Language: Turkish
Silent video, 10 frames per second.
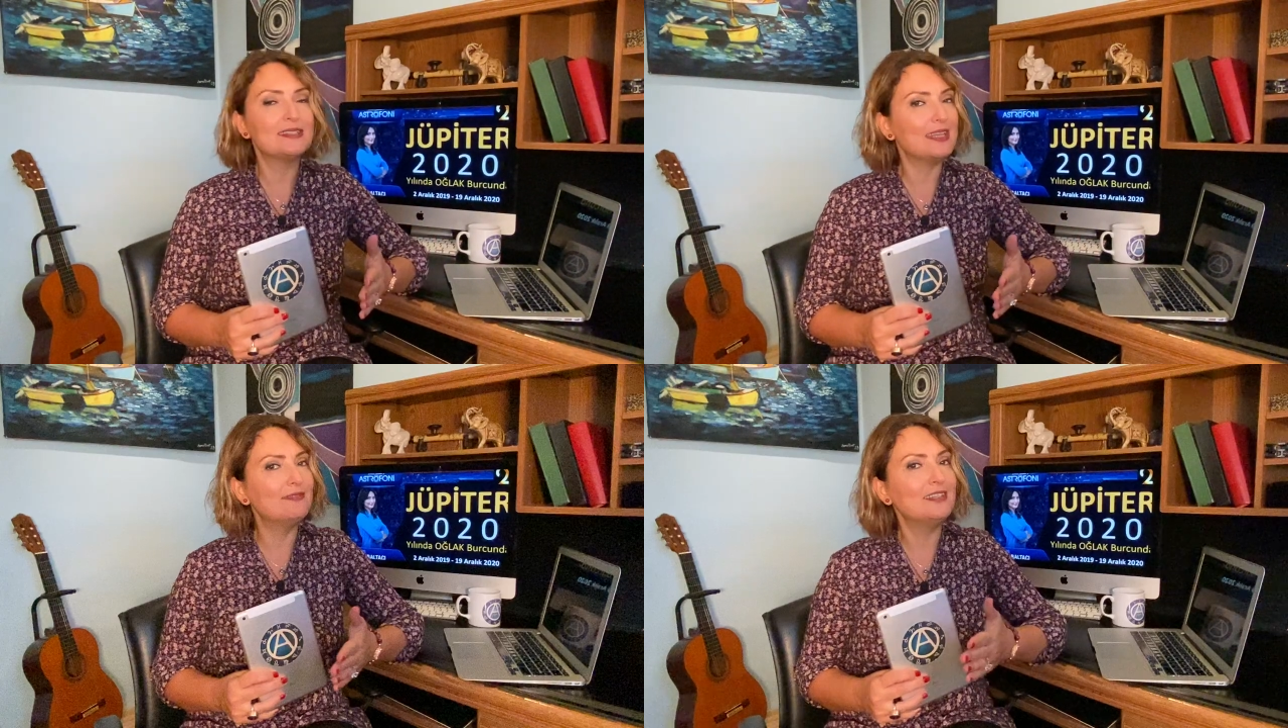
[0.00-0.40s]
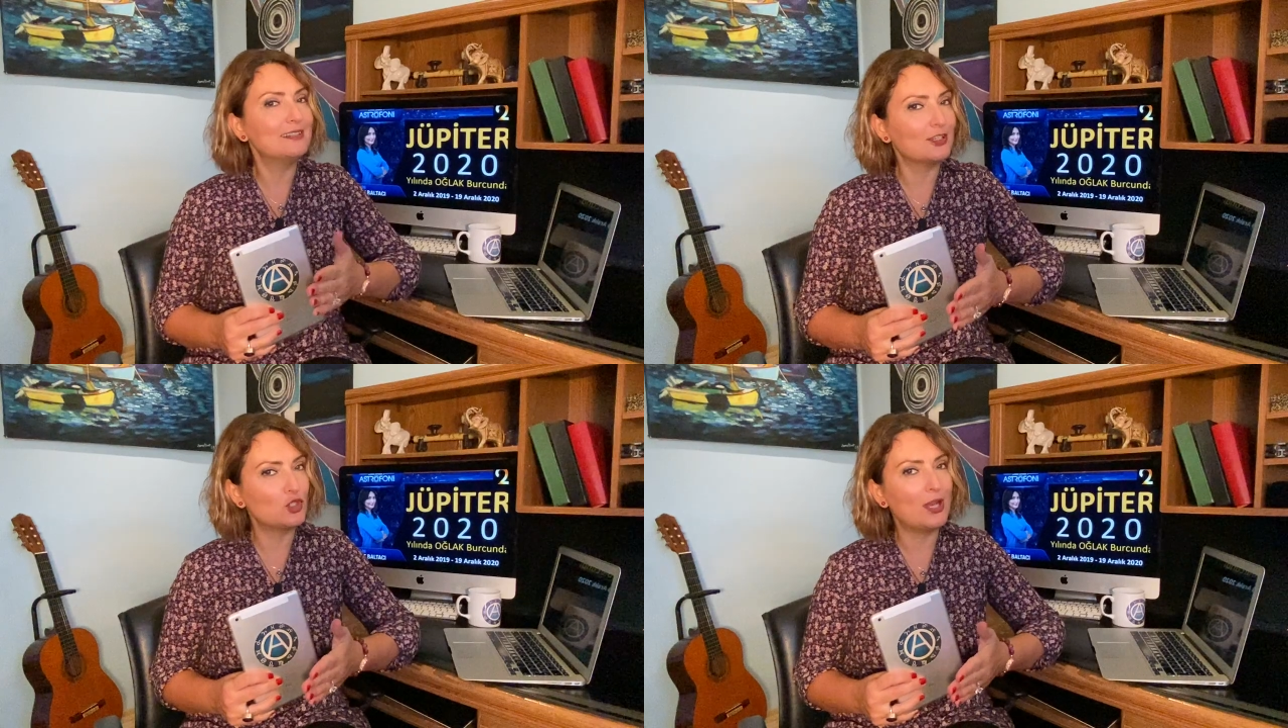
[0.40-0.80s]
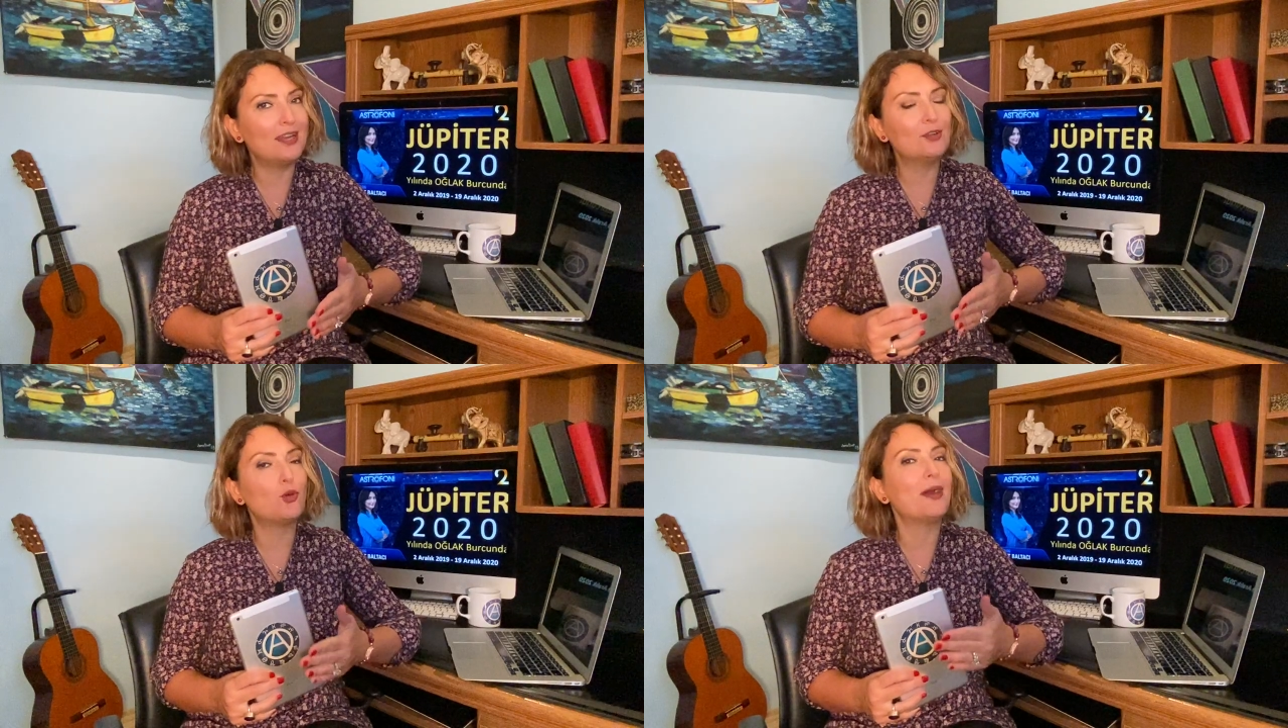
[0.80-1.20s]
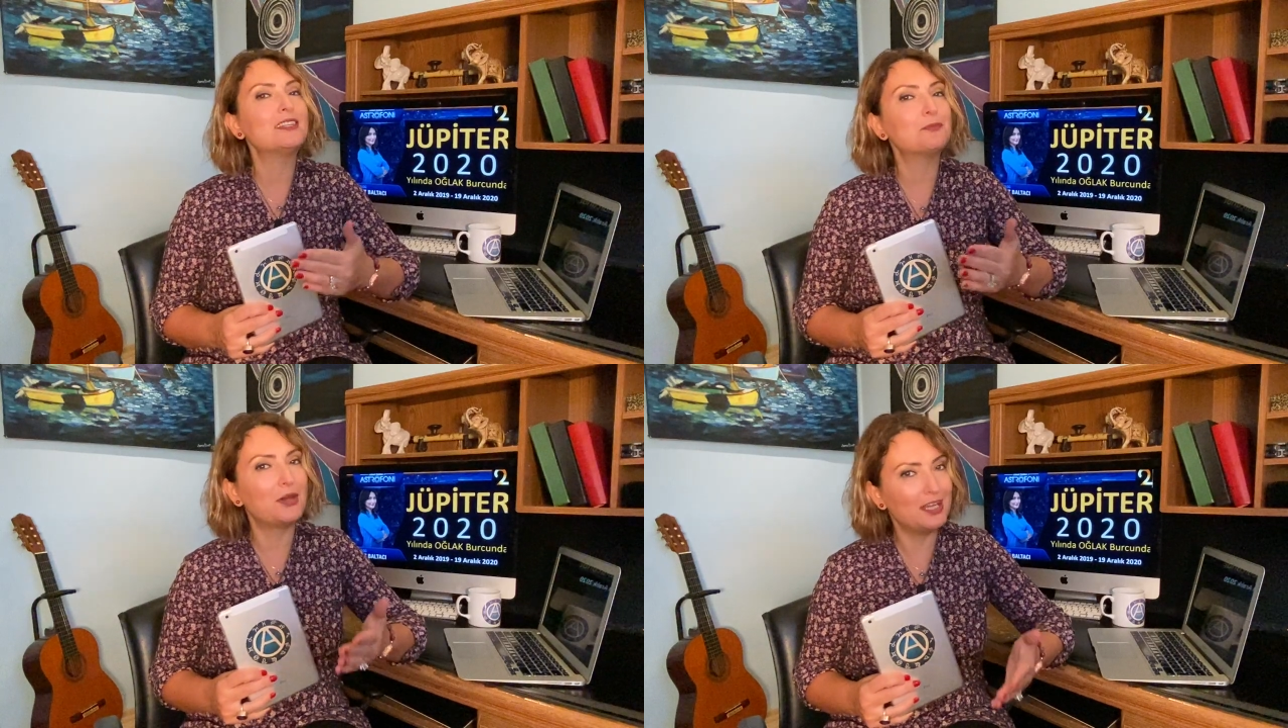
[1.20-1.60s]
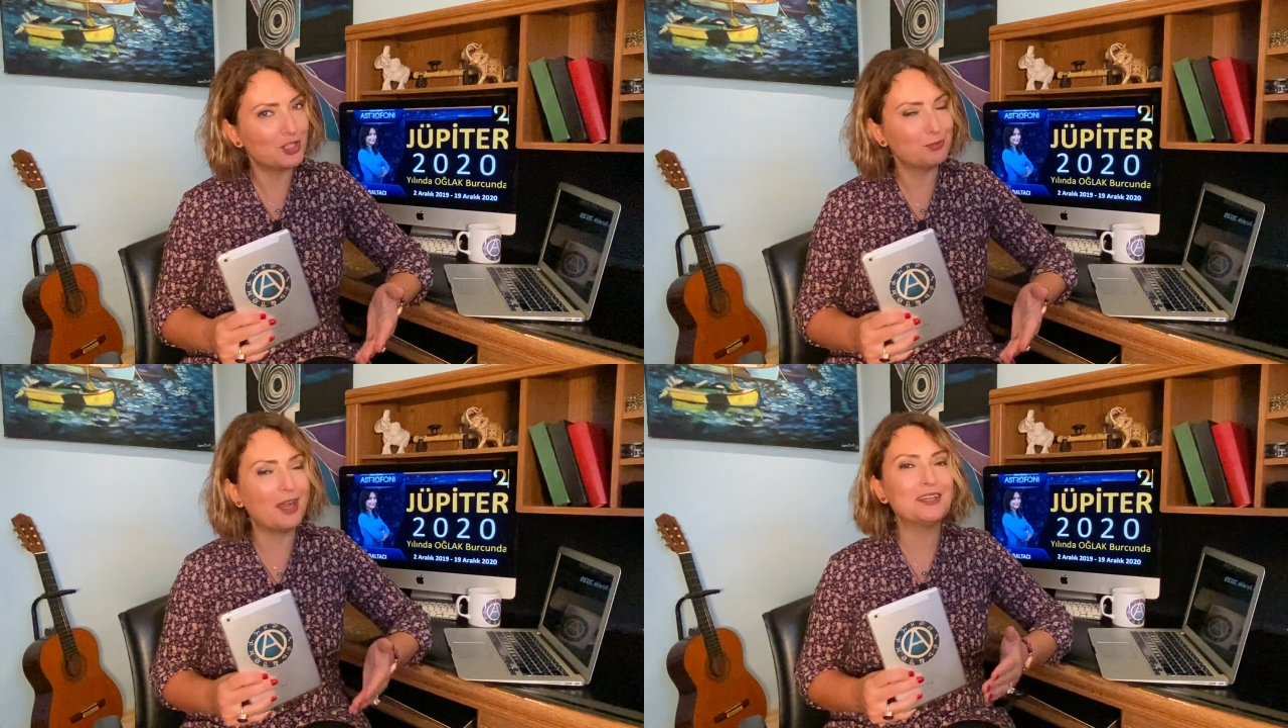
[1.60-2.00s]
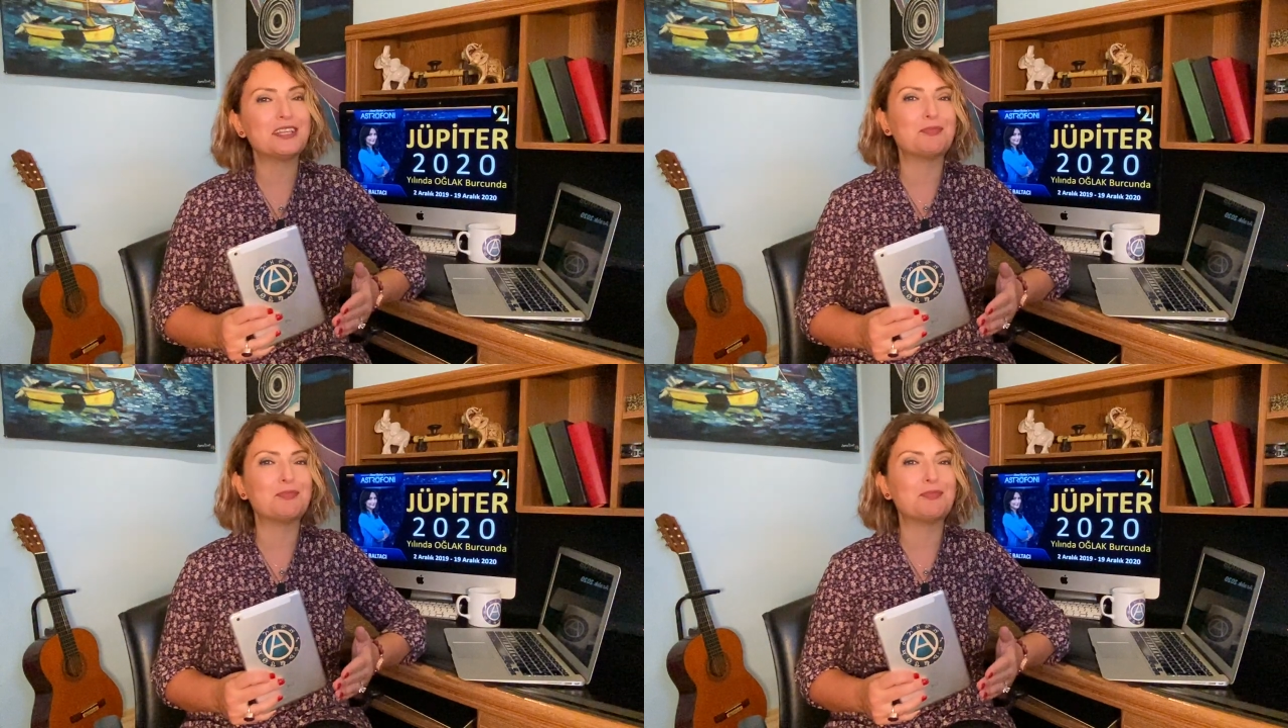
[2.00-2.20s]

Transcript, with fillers: Sevdiğiniz kişilerle romantik paylaşımlar da